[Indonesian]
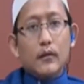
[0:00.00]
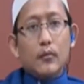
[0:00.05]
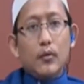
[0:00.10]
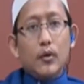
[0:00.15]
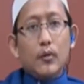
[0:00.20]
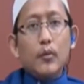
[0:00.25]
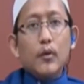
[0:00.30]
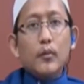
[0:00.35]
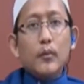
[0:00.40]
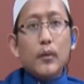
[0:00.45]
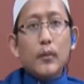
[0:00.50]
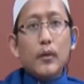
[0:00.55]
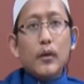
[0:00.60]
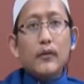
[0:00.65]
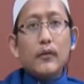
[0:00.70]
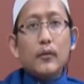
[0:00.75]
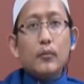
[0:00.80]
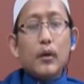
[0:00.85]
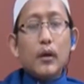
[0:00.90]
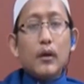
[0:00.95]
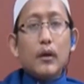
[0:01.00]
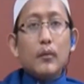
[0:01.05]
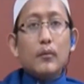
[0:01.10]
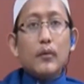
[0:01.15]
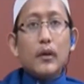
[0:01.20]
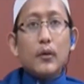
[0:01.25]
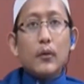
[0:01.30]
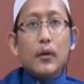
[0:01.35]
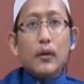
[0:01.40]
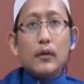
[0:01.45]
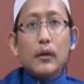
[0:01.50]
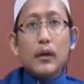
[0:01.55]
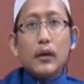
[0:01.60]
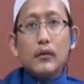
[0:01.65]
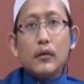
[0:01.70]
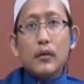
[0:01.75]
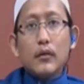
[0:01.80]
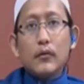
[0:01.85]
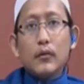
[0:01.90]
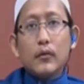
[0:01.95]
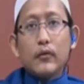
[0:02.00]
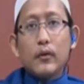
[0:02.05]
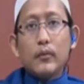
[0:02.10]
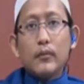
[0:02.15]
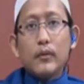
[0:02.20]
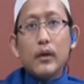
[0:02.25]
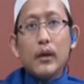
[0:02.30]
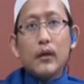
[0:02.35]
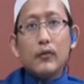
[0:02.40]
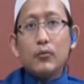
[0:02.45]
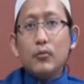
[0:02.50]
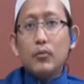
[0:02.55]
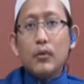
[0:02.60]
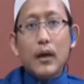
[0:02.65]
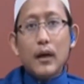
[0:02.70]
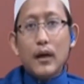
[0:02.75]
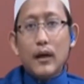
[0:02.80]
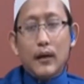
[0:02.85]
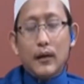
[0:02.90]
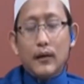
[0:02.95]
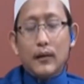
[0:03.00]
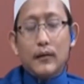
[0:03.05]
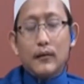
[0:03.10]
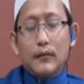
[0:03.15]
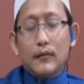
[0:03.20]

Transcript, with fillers: Walaupun memang disebutkan dalam riwayat lain Rasulullah SAW tidak suka.